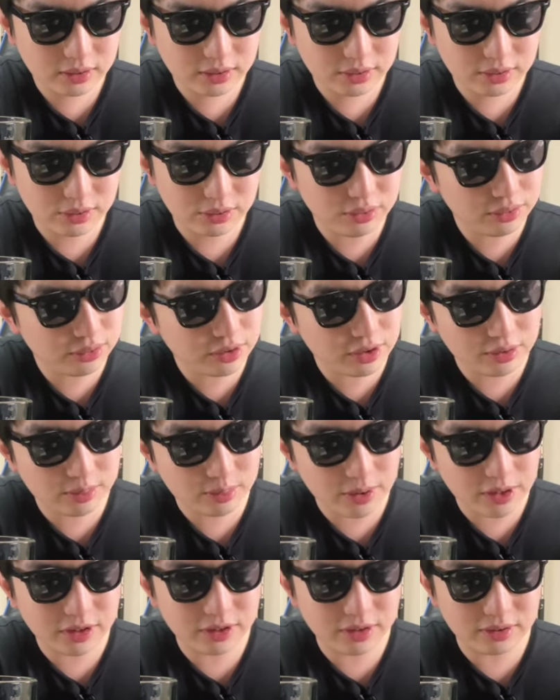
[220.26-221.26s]
夜寝る
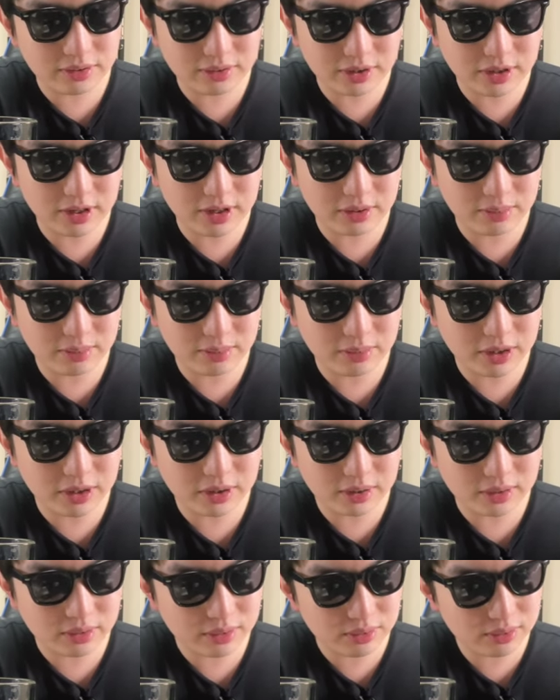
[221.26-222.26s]
前にですね、まあ、
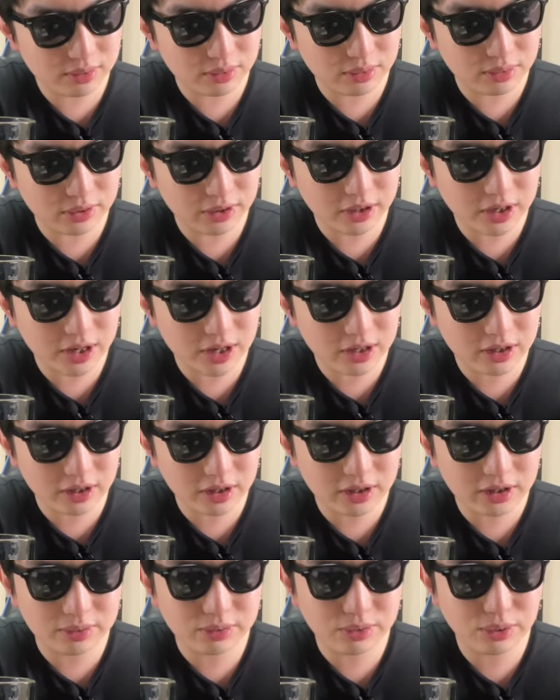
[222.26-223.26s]
お酒だ
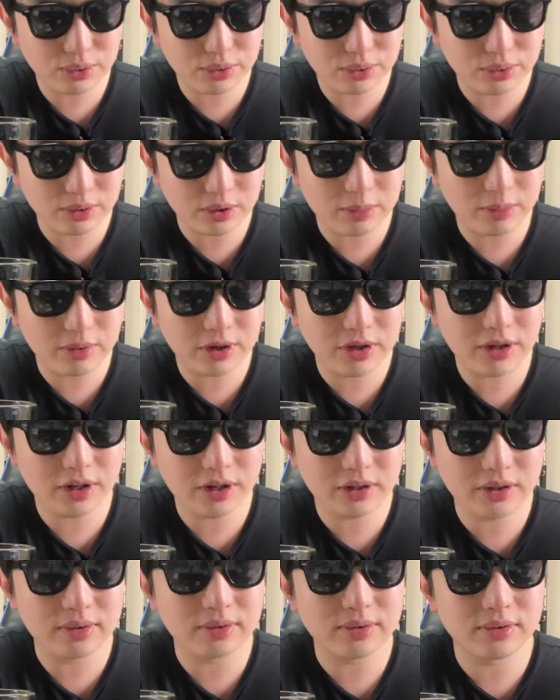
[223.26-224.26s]
けで太ることはあんまりない
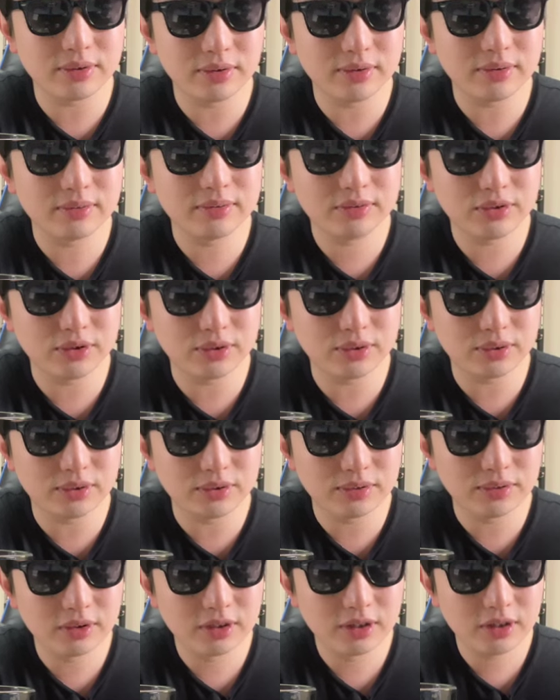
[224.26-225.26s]
んですよ。その、
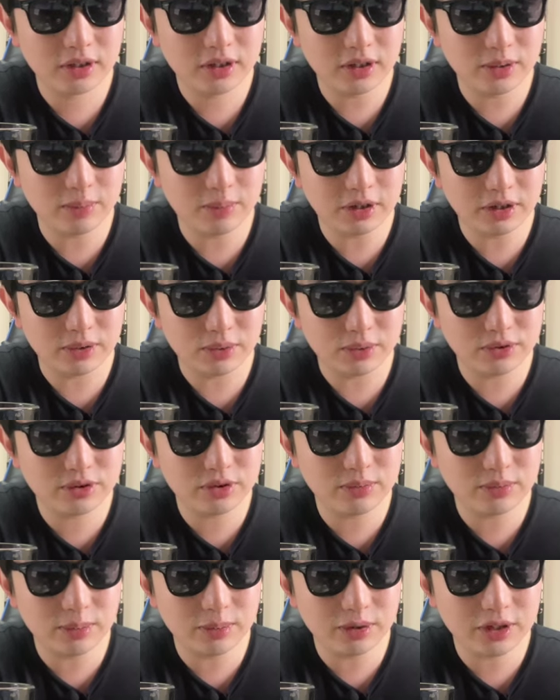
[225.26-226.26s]
やっぱりおつ
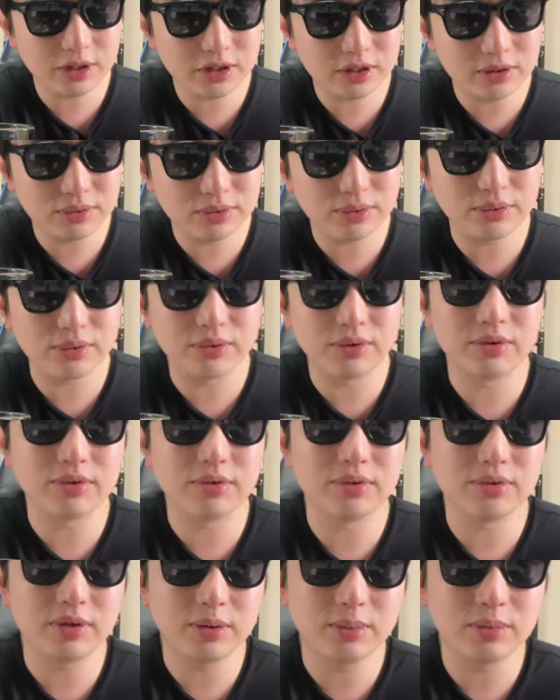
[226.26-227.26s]
まみで太るんです
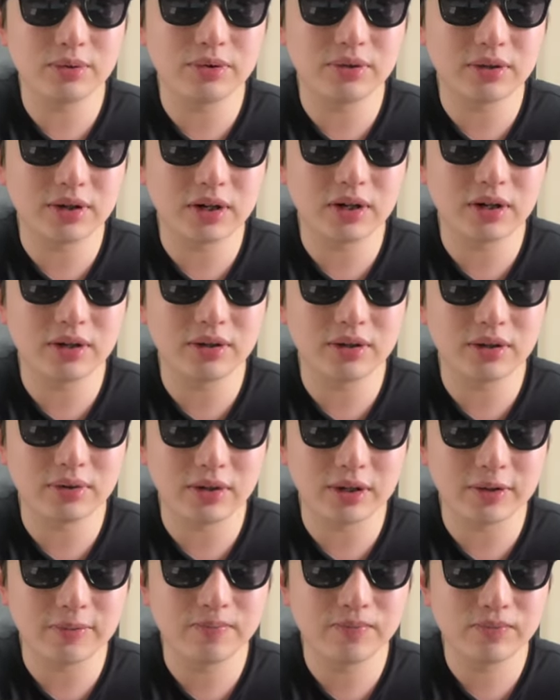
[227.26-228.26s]
よね、僕の感覚で
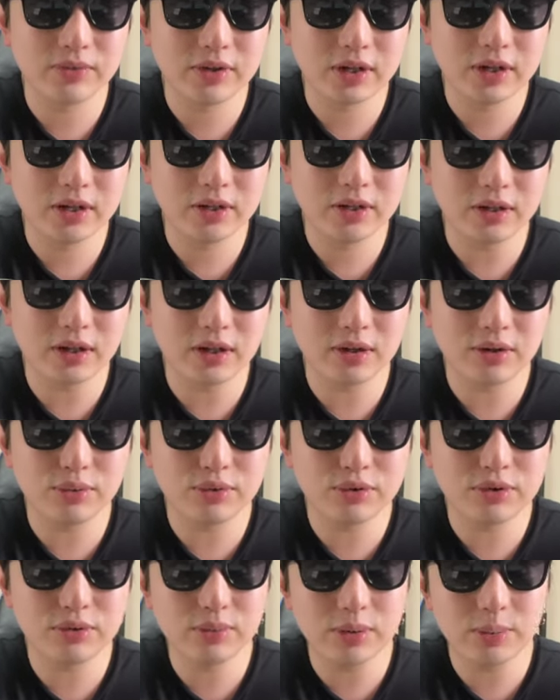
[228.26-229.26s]
は。で、お
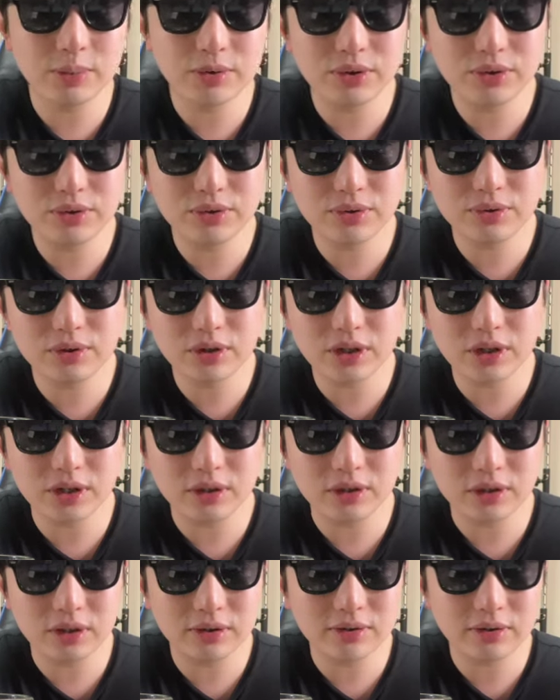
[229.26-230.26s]
つまみと一緒に
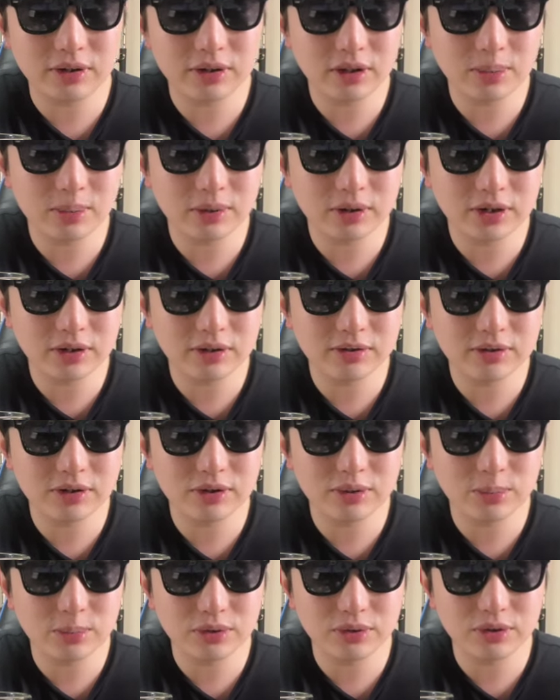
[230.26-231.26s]
たくさん食べてたくさん
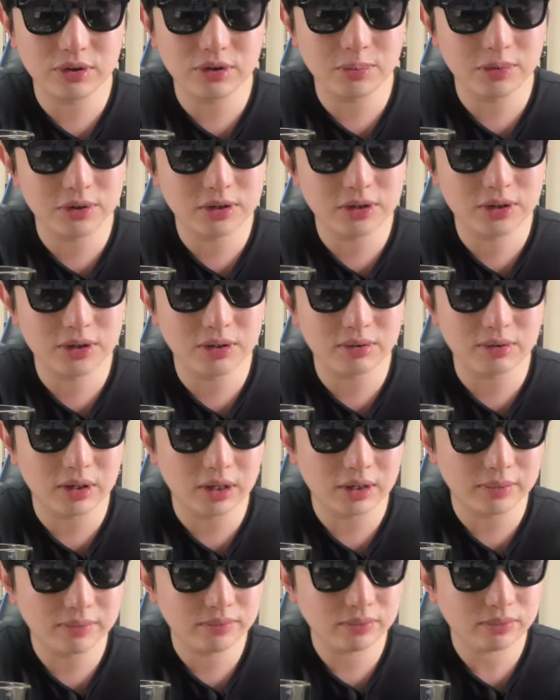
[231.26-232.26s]
飲むと睡眠時間
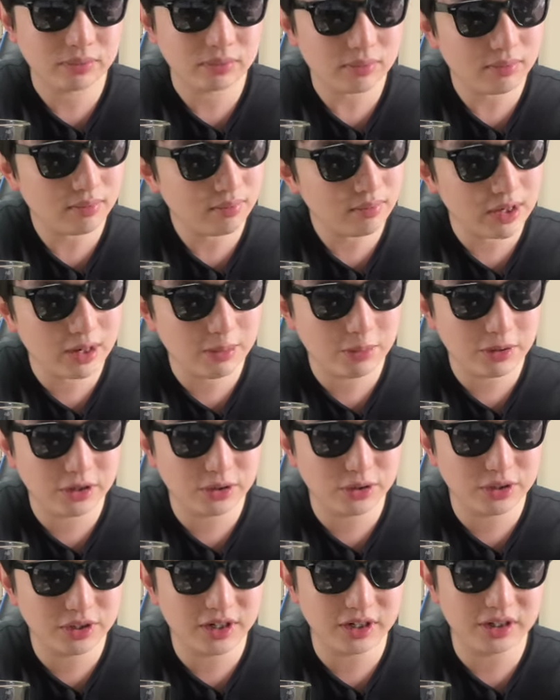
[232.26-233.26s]
は、やっぱり
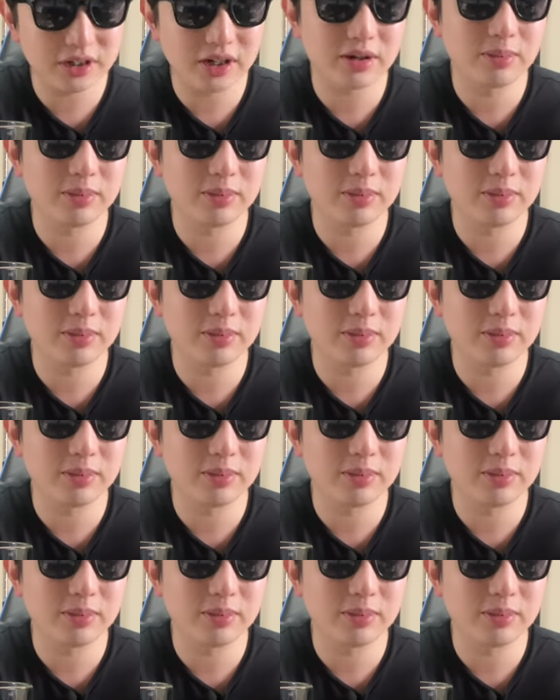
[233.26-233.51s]
9時間にあり